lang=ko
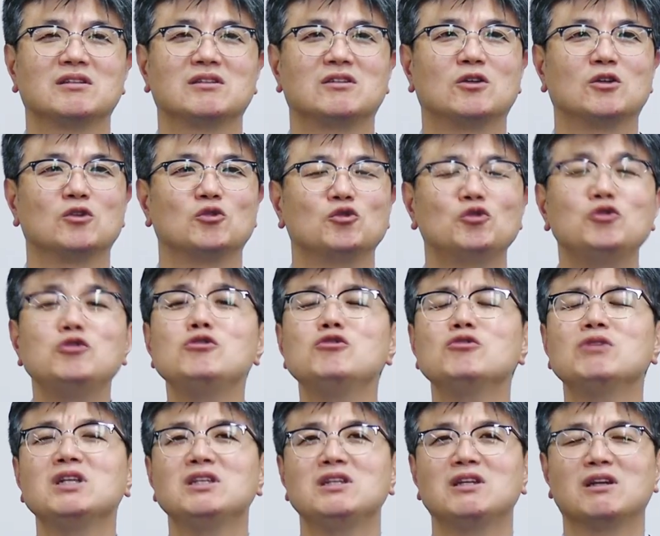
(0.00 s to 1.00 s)
그런
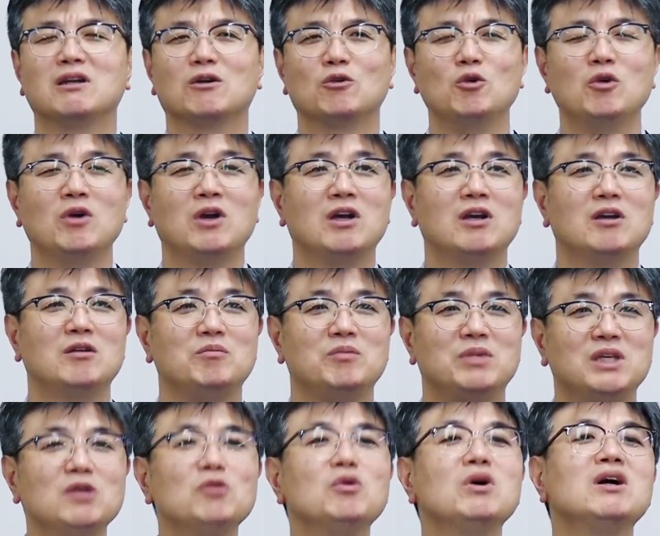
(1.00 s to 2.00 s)
훌륭한 일이라고
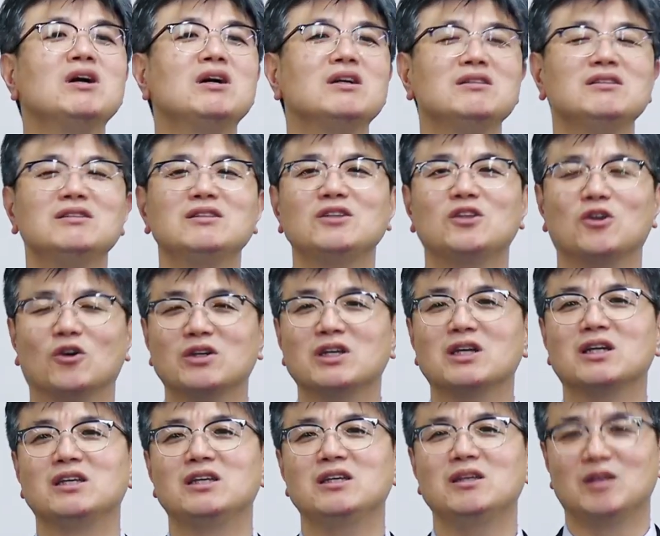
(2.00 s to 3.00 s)
미화하는
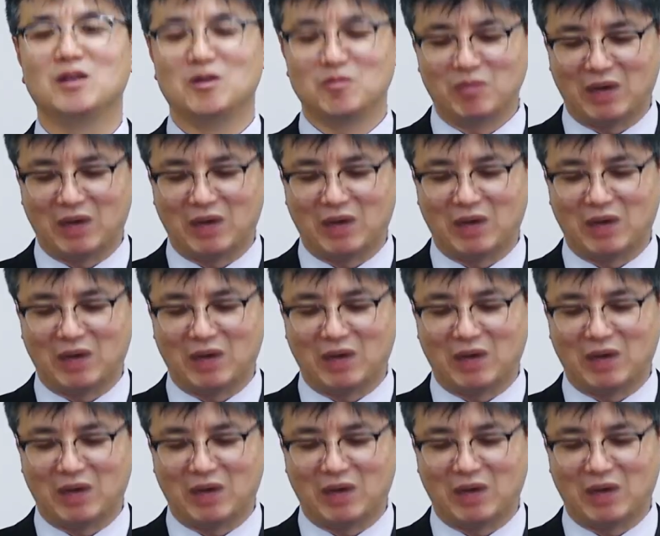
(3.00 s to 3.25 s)
경향이